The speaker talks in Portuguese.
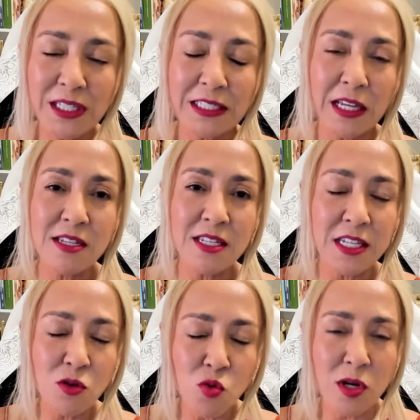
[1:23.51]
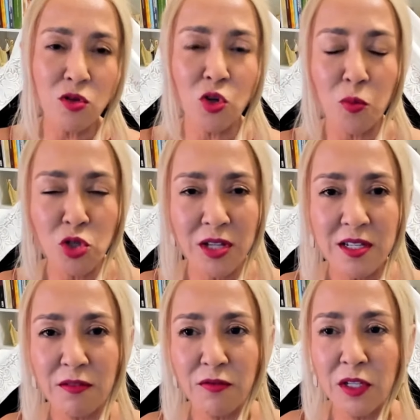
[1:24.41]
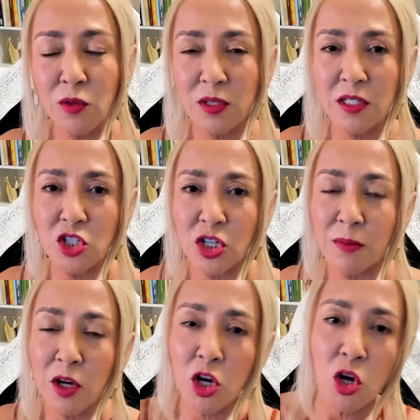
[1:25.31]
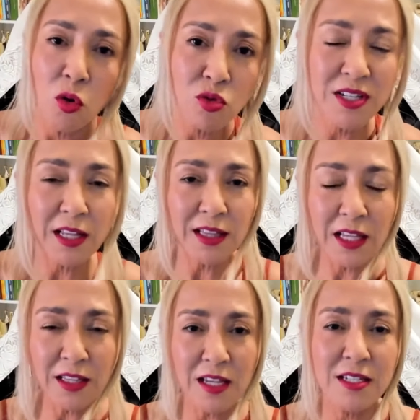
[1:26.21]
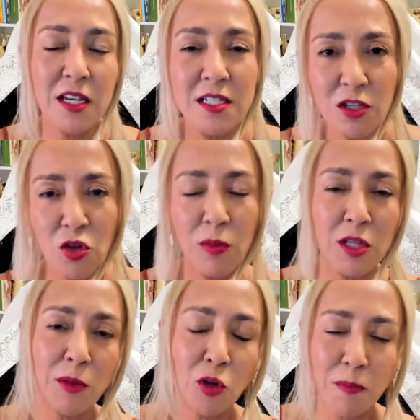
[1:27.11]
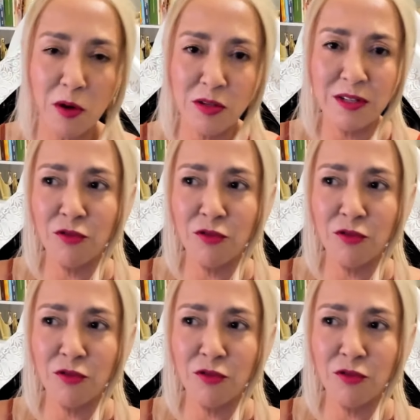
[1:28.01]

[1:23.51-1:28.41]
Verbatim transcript: que tem cinco anos que eu postei esse vídeo, que se chama Os 76 Sintomas da Menopausa.